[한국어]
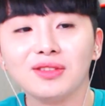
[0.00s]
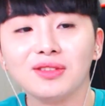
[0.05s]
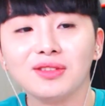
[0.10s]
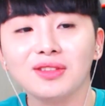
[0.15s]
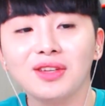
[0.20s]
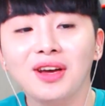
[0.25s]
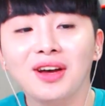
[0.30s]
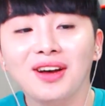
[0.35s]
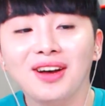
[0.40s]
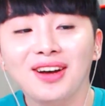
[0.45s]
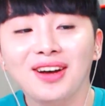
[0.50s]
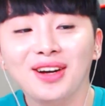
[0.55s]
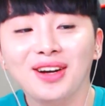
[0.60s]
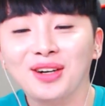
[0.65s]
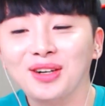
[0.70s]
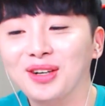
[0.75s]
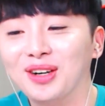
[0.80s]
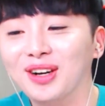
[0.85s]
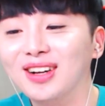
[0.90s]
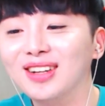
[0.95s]
좀
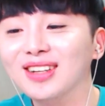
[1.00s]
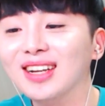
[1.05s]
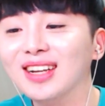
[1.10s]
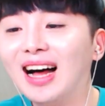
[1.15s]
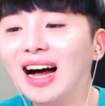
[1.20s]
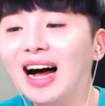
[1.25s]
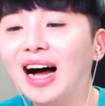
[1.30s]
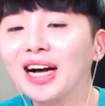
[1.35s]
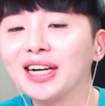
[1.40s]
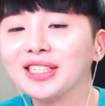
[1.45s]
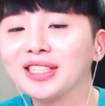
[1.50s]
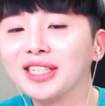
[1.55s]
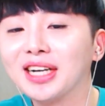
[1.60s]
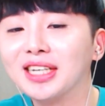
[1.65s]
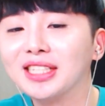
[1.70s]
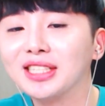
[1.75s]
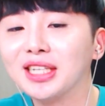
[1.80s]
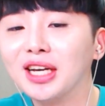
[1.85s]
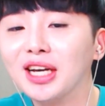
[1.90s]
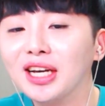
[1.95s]
더
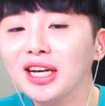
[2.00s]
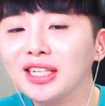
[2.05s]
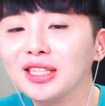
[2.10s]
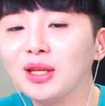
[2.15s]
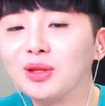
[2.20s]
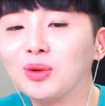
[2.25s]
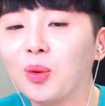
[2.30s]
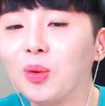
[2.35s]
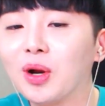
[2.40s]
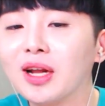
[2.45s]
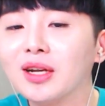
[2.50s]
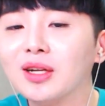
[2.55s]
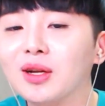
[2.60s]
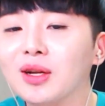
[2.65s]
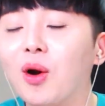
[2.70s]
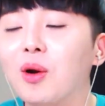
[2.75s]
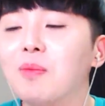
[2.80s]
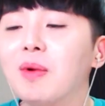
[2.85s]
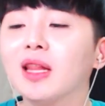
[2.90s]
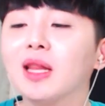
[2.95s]
그러니까 이제 근데 노래를
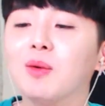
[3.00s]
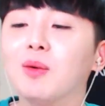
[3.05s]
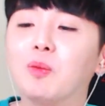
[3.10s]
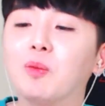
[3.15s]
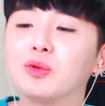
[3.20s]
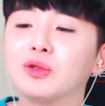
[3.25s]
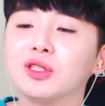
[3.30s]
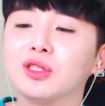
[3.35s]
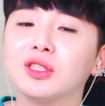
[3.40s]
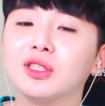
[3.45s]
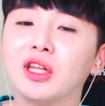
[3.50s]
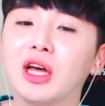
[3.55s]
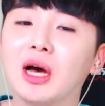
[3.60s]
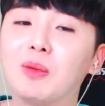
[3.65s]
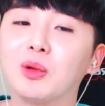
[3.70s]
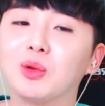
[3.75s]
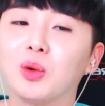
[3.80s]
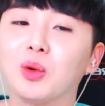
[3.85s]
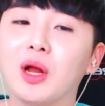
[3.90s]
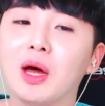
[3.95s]
얼마나 못 부르시는데
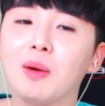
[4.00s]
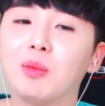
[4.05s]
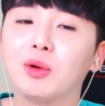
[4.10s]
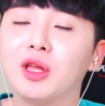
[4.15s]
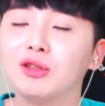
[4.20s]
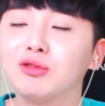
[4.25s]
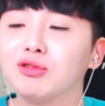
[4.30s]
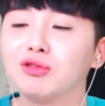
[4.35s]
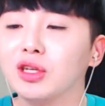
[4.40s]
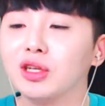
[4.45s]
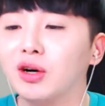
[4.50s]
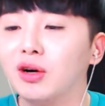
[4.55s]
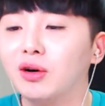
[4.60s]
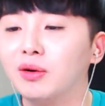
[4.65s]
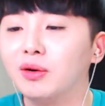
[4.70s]
한번 노래 한번 해주세요.